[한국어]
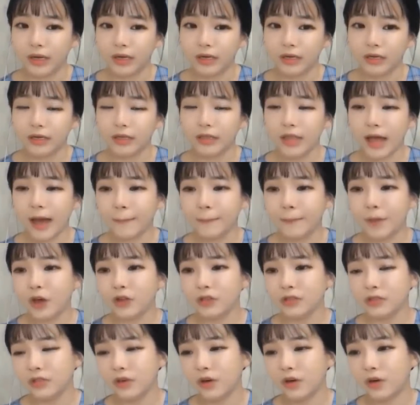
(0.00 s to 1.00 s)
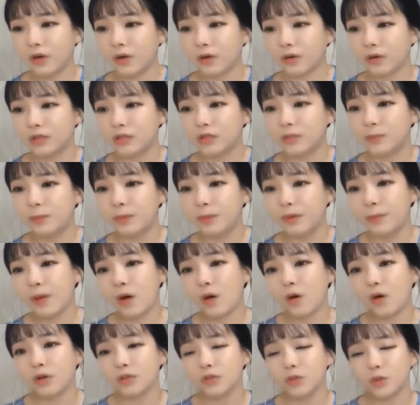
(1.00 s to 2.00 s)
이 남편은요 급히
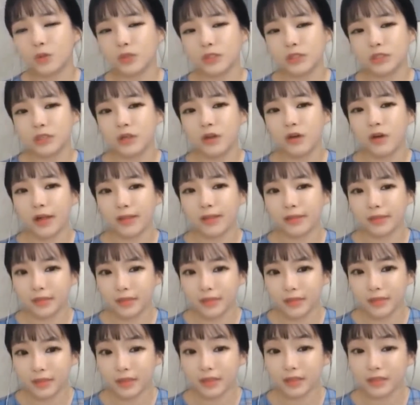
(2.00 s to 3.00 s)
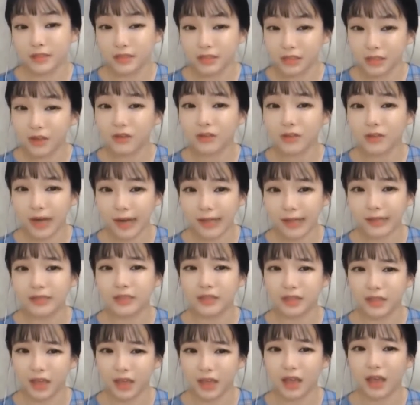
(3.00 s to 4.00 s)
병원으로 실려간, 실려는
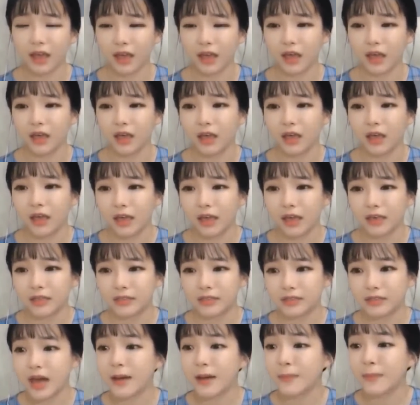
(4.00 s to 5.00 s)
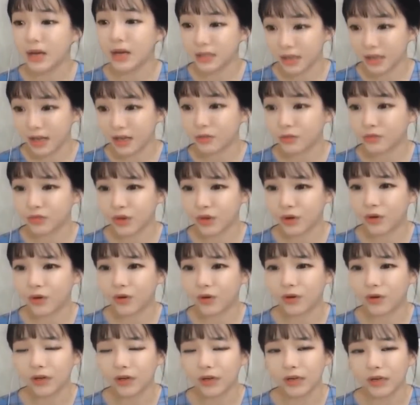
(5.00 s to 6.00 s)
갔는데 이제 사망을
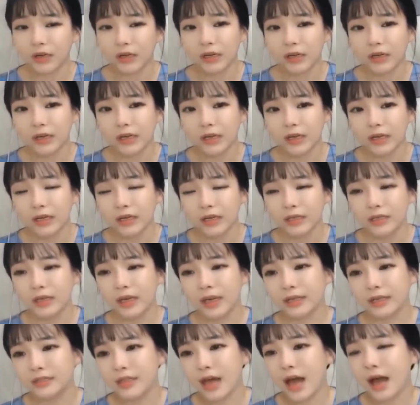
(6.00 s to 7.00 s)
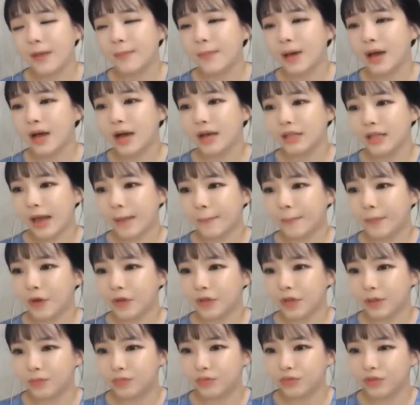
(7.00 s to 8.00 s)
했고요. 이에 사망한
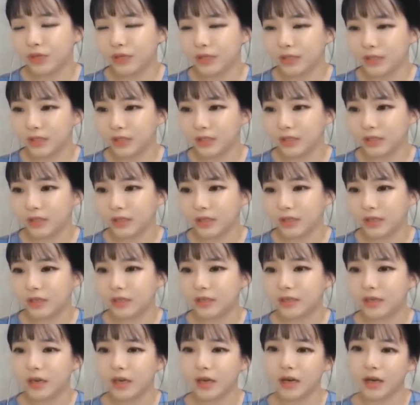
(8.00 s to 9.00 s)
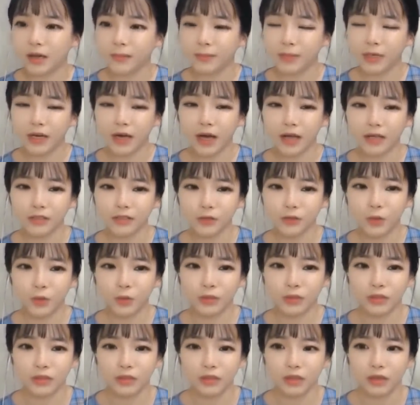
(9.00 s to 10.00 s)
남편의 부인인 이케가미
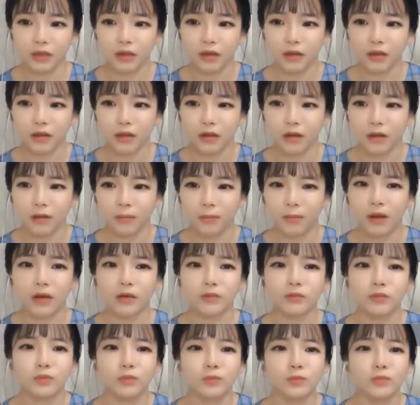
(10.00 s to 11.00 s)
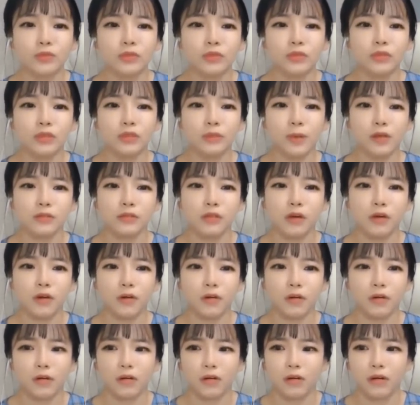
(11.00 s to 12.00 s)
카즈코는 막 눈물을
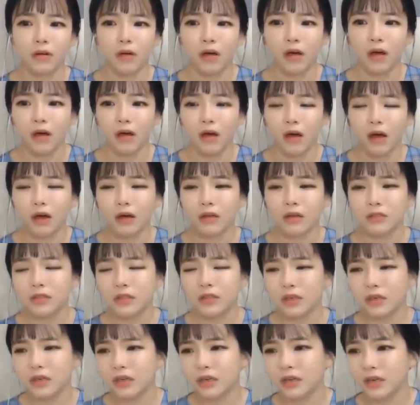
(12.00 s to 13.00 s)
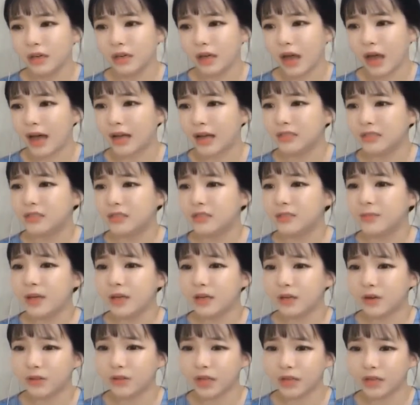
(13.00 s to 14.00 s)
흘리면서 아니 아침에
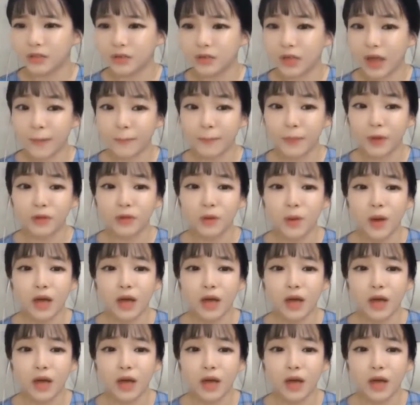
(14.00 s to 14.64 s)
일어나서 남편을